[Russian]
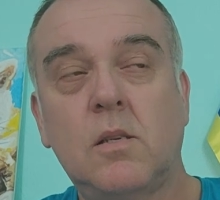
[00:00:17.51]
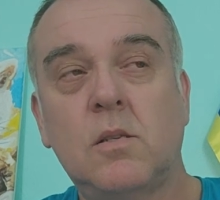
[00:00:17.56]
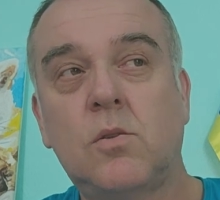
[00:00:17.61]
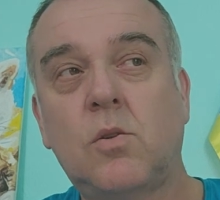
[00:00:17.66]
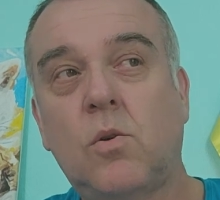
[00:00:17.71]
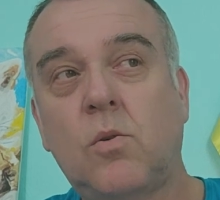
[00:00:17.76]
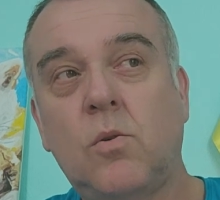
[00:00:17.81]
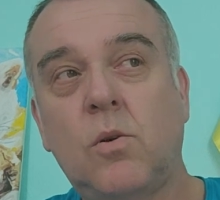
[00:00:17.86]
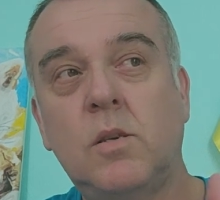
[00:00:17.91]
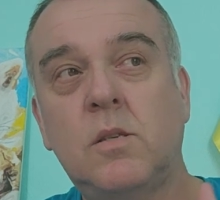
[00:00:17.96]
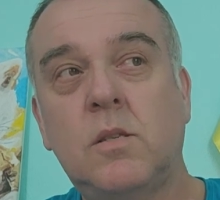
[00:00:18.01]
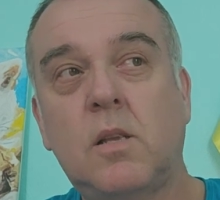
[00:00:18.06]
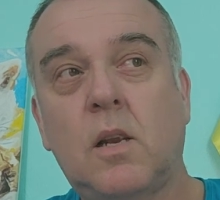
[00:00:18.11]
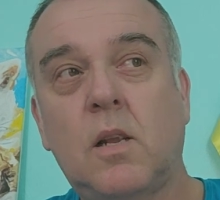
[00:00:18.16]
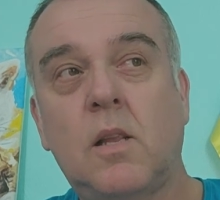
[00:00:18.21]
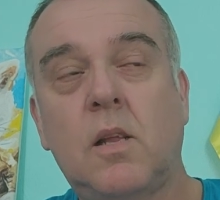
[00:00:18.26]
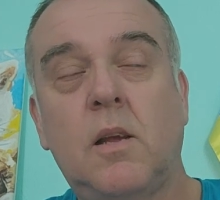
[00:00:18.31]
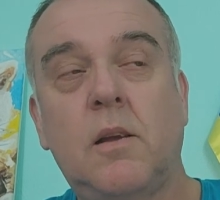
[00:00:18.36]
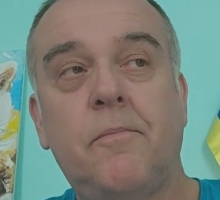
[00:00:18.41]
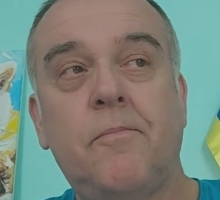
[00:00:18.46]
С другой
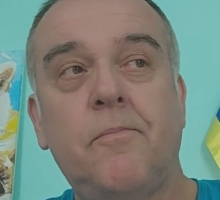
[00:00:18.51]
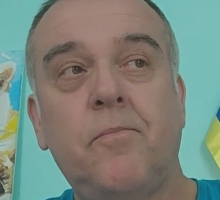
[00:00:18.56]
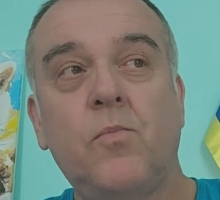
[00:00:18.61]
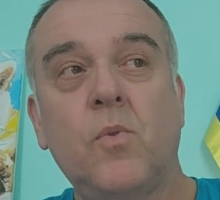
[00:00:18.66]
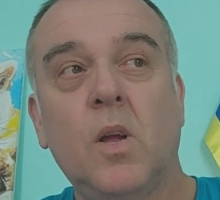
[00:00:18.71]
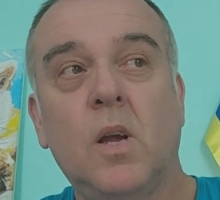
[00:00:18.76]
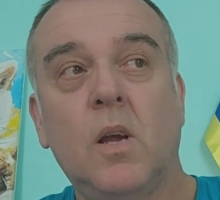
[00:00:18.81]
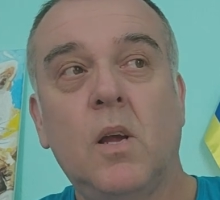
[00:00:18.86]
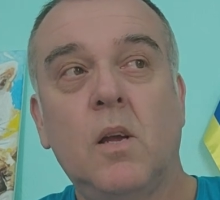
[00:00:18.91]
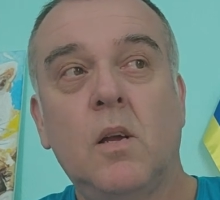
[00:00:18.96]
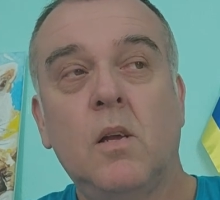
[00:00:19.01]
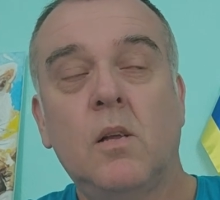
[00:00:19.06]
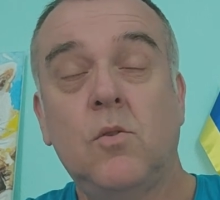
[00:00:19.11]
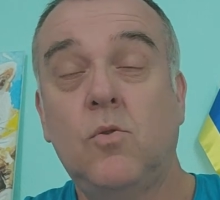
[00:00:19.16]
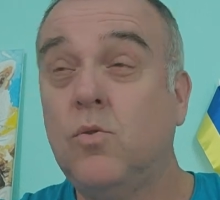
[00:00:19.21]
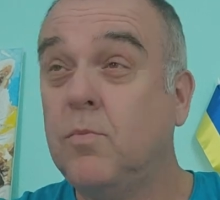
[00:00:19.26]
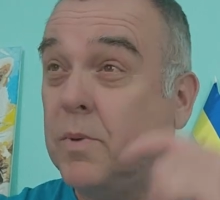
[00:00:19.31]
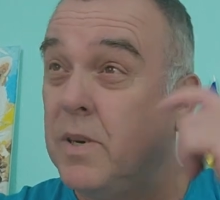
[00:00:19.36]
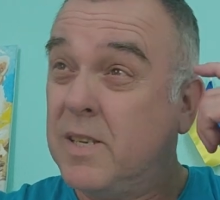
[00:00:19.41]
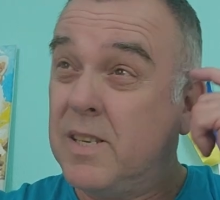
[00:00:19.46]
стороны,
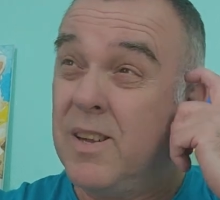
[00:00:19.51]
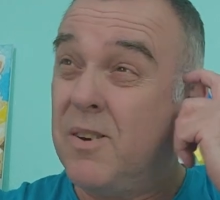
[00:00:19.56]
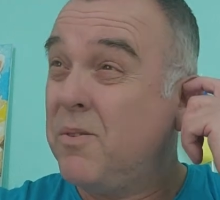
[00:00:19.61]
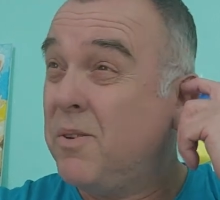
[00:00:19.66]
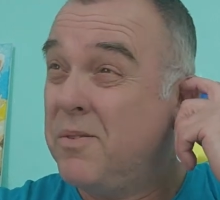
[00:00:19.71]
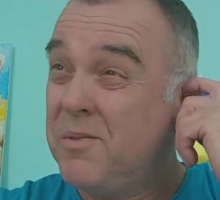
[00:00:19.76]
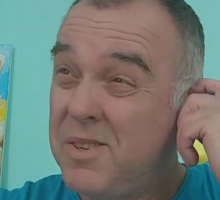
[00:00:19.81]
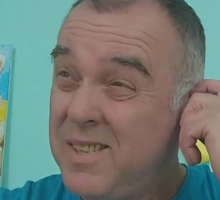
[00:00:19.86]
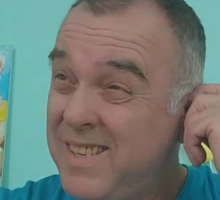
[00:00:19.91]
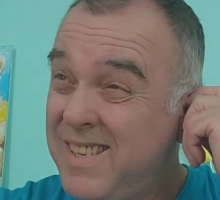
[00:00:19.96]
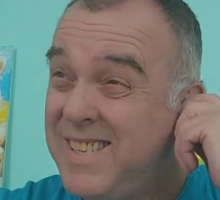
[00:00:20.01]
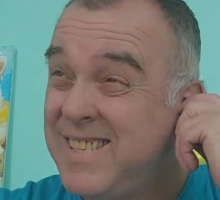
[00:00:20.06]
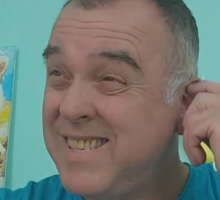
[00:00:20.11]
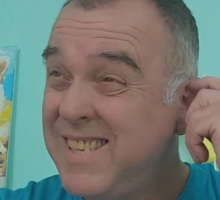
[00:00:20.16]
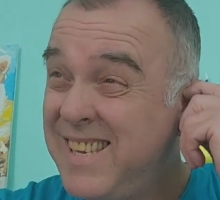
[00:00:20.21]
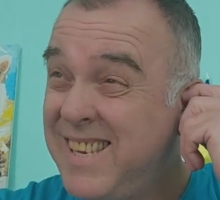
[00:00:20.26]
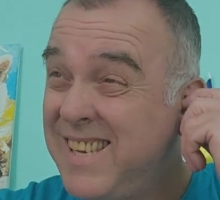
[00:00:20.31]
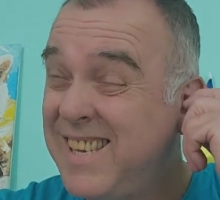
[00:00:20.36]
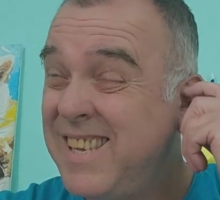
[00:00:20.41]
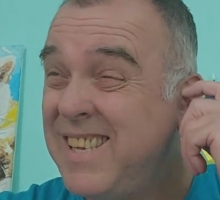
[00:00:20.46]
думаешь такой, вот
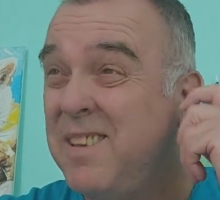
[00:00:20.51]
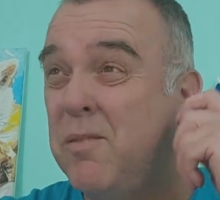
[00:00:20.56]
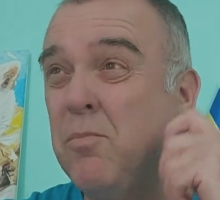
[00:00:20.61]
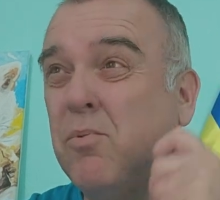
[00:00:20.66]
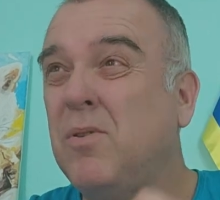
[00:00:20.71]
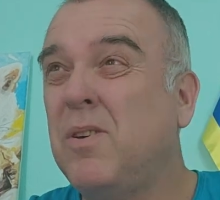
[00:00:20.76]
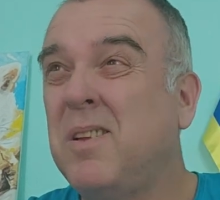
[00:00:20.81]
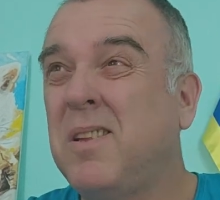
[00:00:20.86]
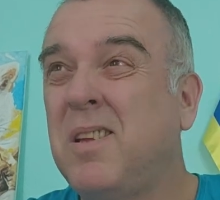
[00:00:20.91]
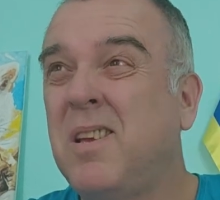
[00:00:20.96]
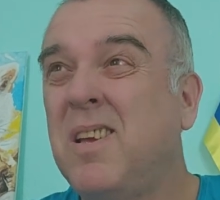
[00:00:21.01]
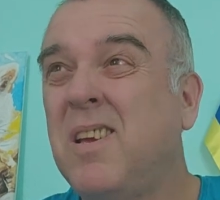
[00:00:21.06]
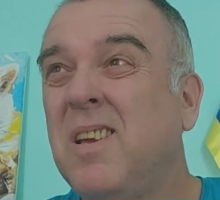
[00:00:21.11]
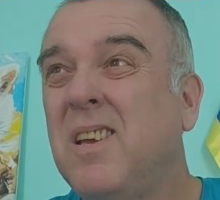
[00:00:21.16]
если не будет